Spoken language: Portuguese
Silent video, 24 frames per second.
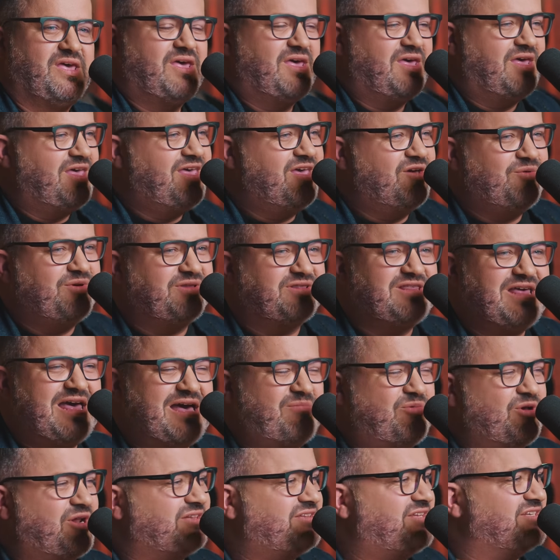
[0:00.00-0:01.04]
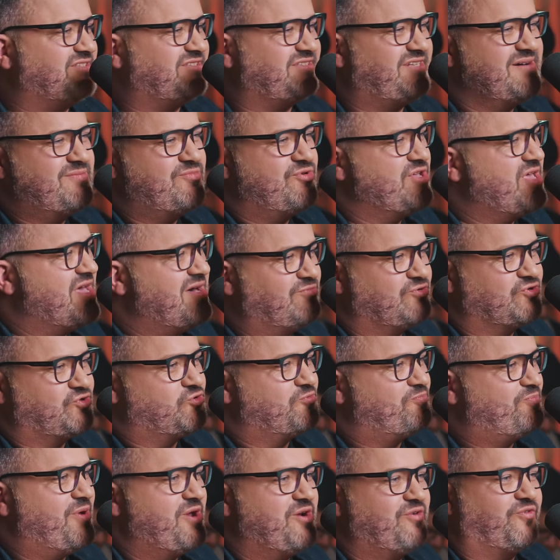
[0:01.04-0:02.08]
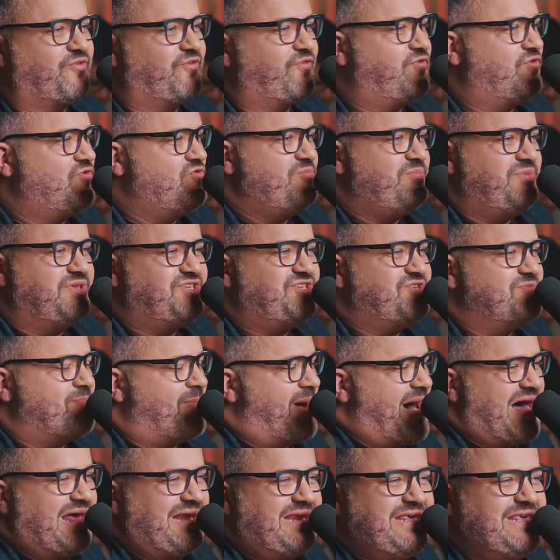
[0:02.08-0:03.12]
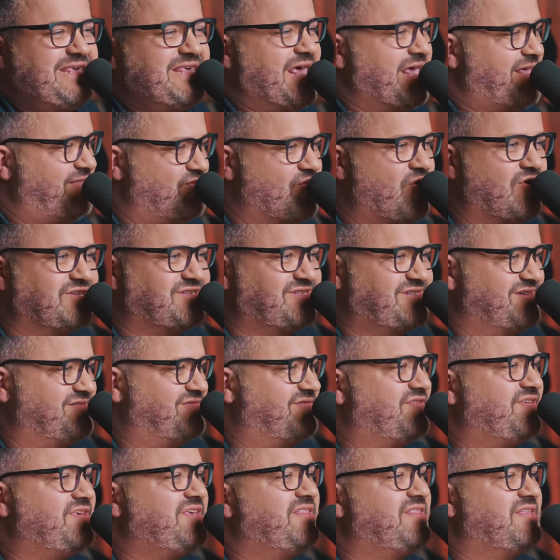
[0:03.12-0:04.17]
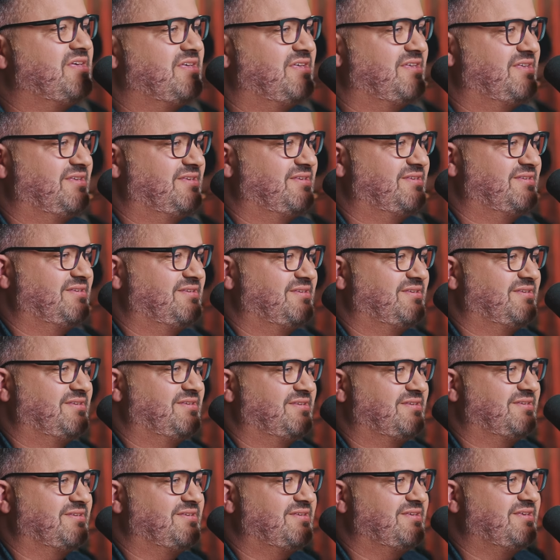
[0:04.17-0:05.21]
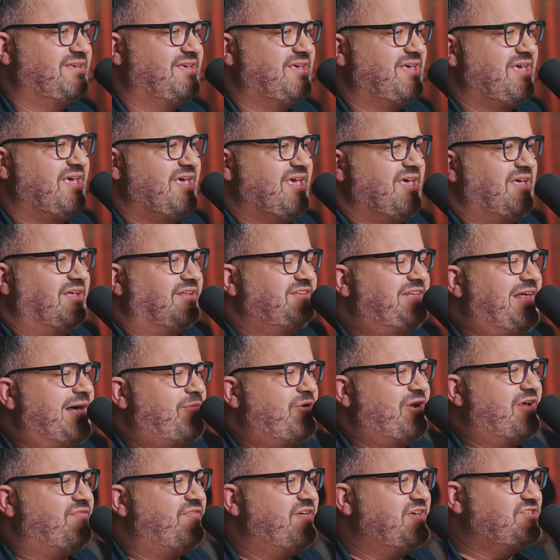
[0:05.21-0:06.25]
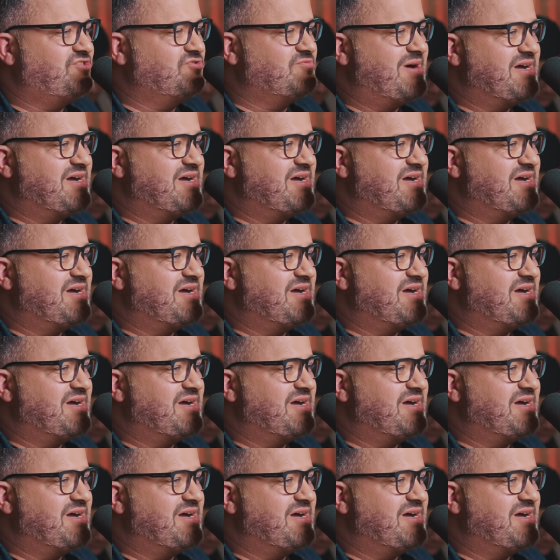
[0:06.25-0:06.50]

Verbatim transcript: Eu e Débora testemunhamos o perfume de Maria em nossa vida. Débora vem de uma